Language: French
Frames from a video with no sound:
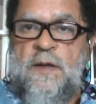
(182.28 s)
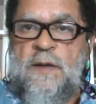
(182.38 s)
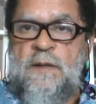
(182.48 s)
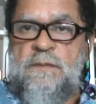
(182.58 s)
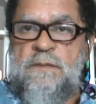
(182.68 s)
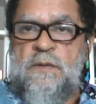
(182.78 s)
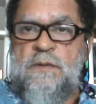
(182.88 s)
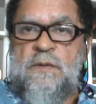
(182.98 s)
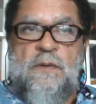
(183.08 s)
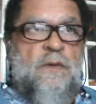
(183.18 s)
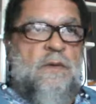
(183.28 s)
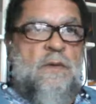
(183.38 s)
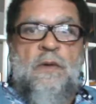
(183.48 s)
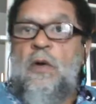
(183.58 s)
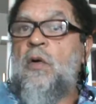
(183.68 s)
Hein, donc, euh,
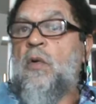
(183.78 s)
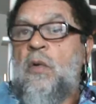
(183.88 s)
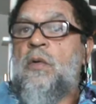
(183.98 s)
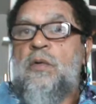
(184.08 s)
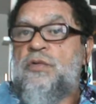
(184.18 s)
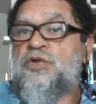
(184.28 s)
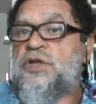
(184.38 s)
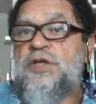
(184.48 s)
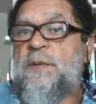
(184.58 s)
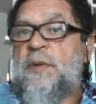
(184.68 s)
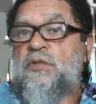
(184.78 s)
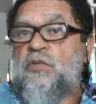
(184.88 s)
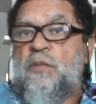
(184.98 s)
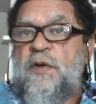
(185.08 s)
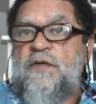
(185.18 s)
en gros, euh, ce qui n'est pas du
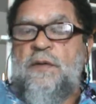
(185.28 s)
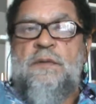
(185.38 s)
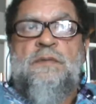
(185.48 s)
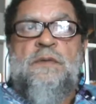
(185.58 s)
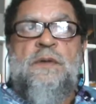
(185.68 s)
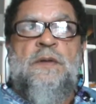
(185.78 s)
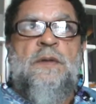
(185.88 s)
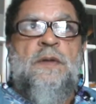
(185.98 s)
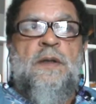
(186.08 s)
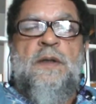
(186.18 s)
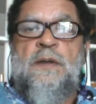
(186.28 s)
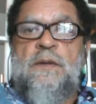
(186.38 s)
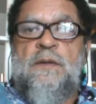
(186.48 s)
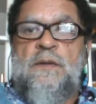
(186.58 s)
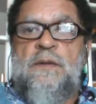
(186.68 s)
tout présent.
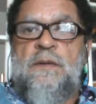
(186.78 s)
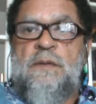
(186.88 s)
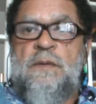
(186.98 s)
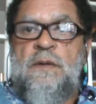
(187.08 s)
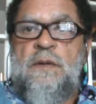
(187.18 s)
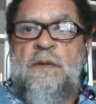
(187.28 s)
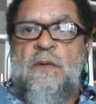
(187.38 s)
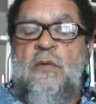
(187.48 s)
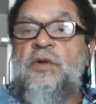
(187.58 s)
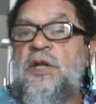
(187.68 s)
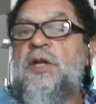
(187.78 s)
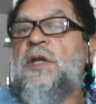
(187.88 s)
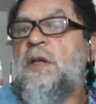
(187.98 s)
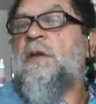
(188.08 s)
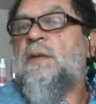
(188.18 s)
Euh, on est
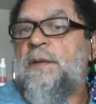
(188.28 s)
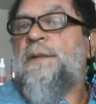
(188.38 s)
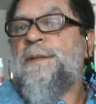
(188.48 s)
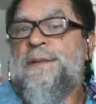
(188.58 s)
né euh,